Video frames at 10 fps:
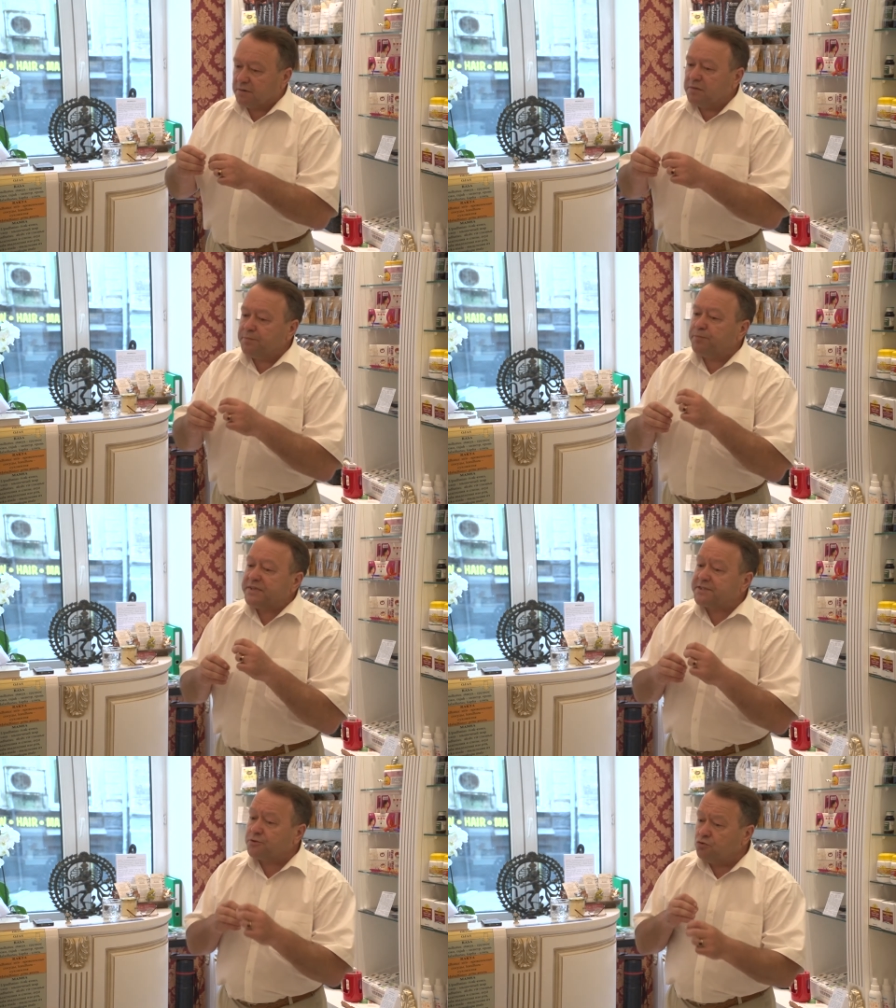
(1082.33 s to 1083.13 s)
мы по
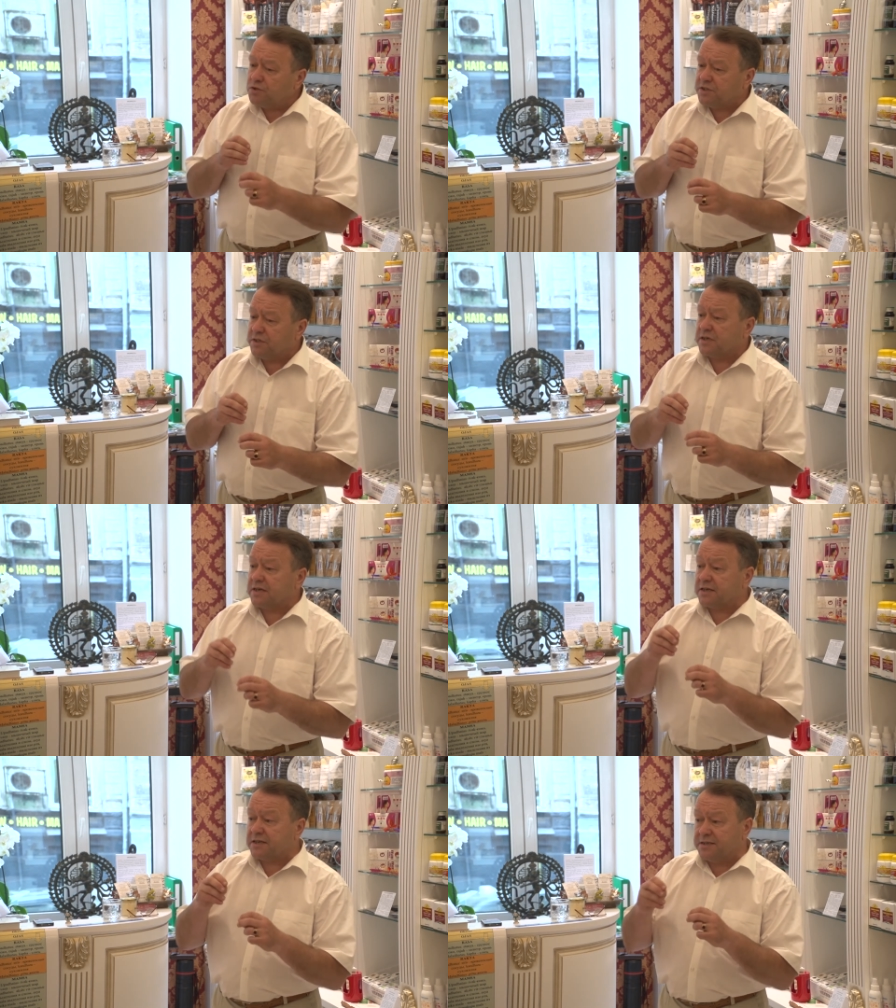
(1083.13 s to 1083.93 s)
сути
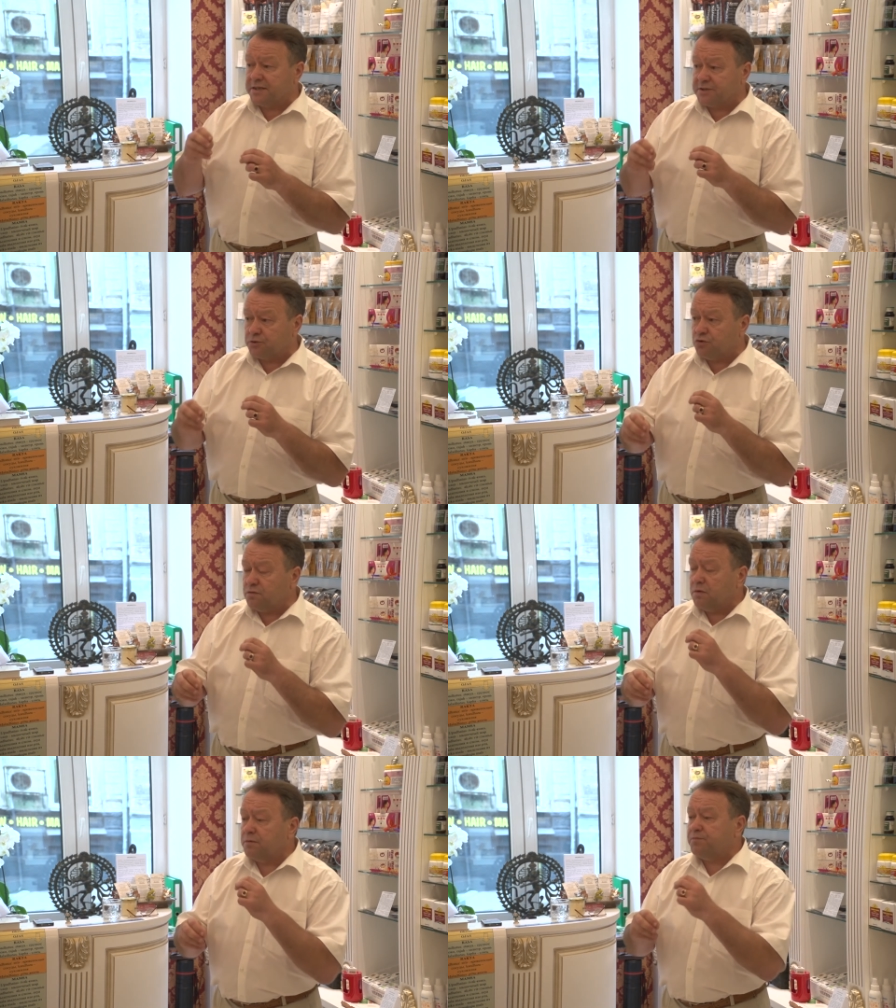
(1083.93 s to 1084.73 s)
характеризуем